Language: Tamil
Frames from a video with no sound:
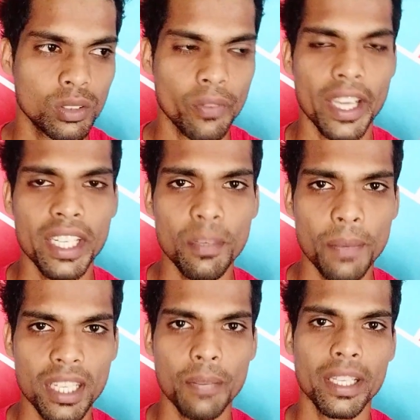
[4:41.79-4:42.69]
ஸோ ஃபைனல்
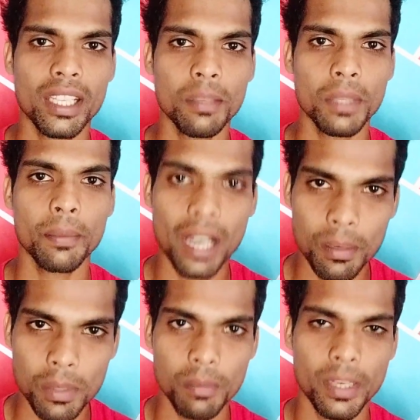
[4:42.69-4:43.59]
பார்ட்டாக நம்ம என்னத்தை பற்றி
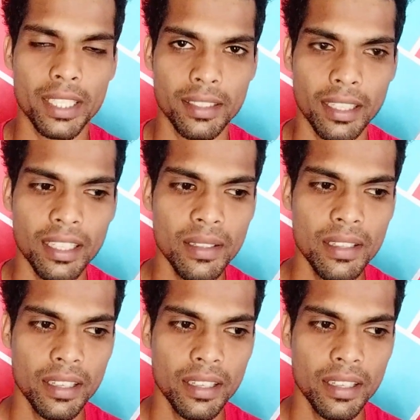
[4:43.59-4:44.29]
பார்க்க போகிற மாதிரி இருந்தால்